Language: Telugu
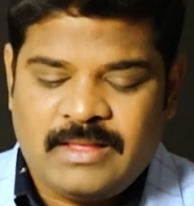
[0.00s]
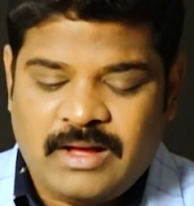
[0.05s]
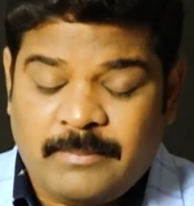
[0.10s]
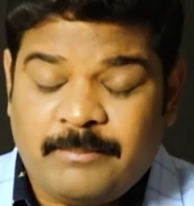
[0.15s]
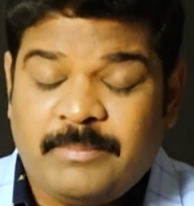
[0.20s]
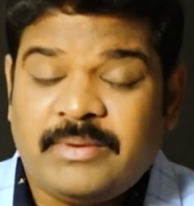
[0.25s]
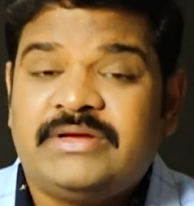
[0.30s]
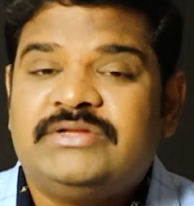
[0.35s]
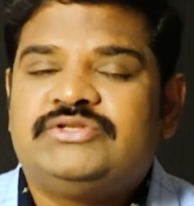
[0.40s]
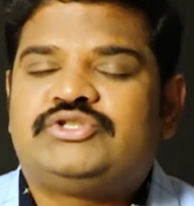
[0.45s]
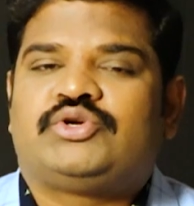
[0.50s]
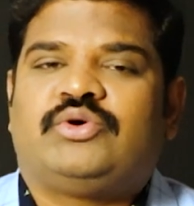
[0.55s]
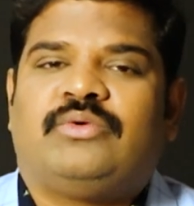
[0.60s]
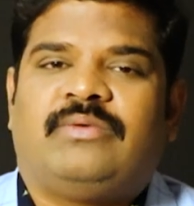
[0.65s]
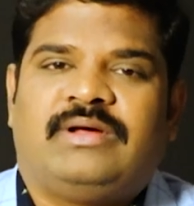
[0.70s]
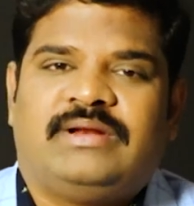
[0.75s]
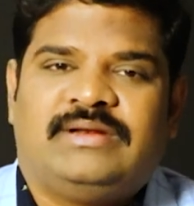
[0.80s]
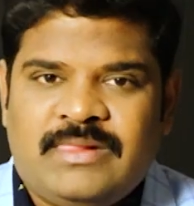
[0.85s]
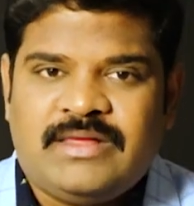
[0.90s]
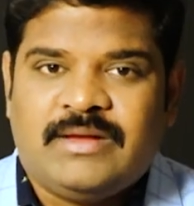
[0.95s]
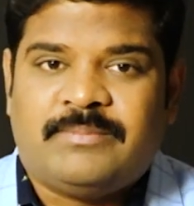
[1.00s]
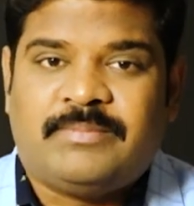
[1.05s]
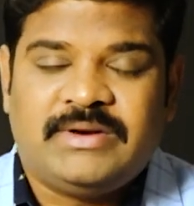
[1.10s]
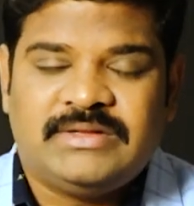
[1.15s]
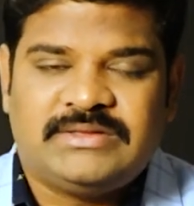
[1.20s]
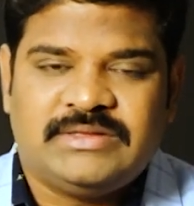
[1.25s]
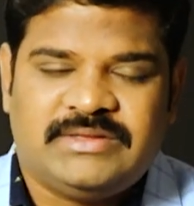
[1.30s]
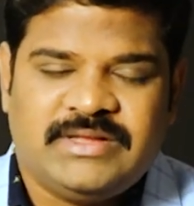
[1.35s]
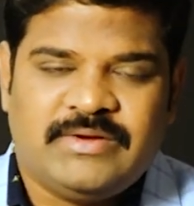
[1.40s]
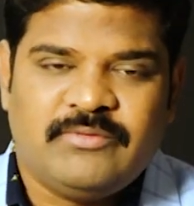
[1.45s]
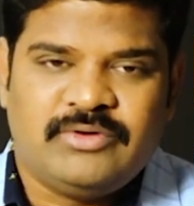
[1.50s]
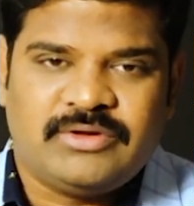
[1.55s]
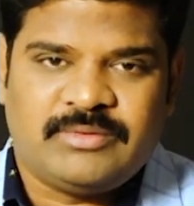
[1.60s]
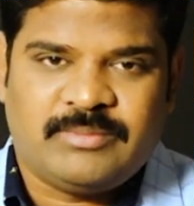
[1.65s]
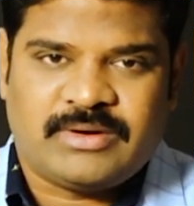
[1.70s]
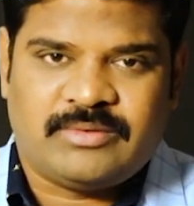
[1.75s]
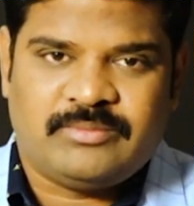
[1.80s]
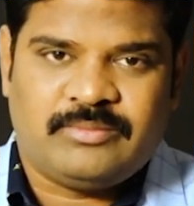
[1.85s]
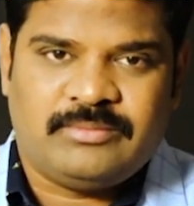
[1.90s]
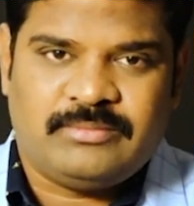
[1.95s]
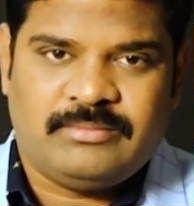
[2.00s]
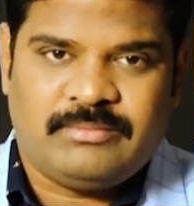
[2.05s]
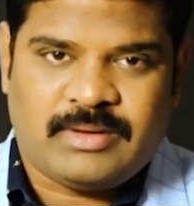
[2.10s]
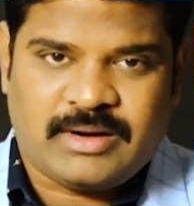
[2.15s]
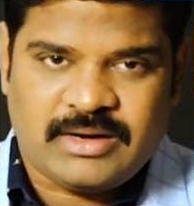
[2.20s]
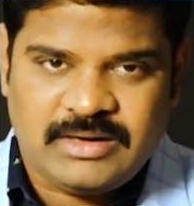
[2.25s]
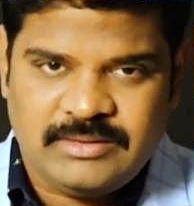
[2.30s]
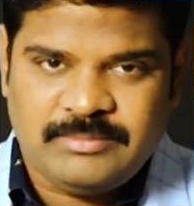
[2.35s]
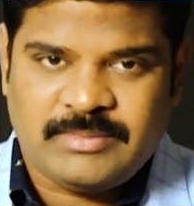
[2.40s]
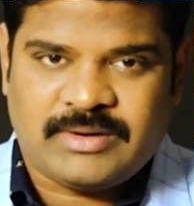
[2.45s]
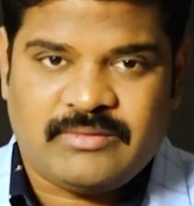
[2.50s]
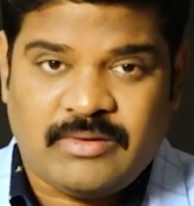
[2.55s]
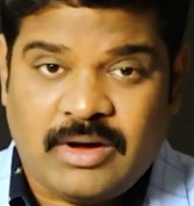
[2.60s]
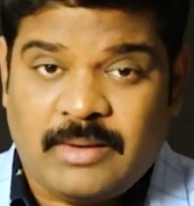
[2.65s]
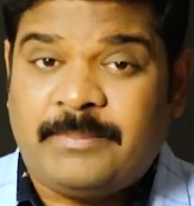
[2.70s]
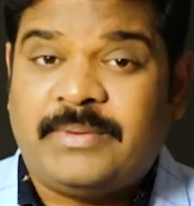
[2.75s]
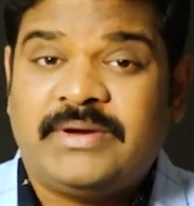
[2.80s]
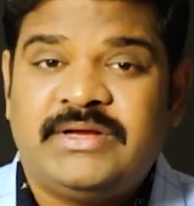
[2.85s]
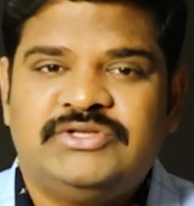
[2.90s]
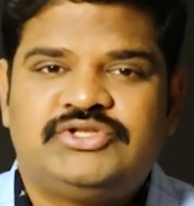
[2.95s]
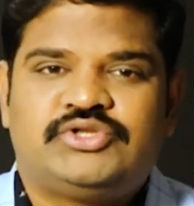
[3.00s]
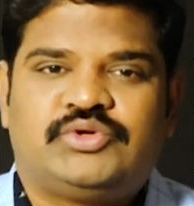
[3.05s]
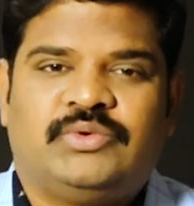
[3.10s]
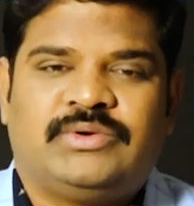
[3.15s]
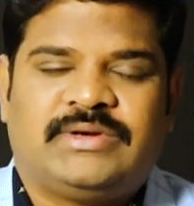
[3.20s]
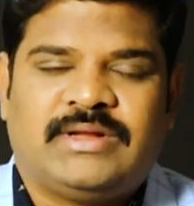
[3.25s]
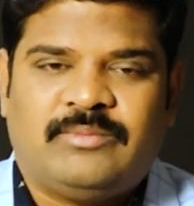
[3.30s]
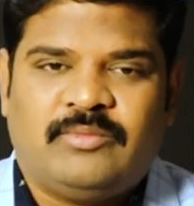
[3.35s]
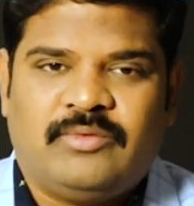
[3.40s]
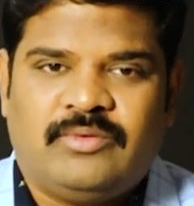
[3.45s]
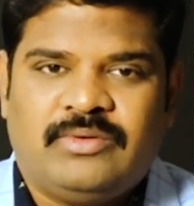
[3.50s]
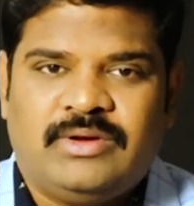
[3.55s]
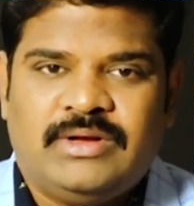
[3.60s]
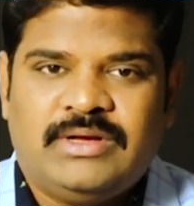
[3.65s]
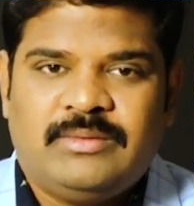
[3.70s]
అప్పగించుకోవాలి ఎప్పుడైతే దేవునికి మనం మనల్ని మనం అప్పగించుకుంటామో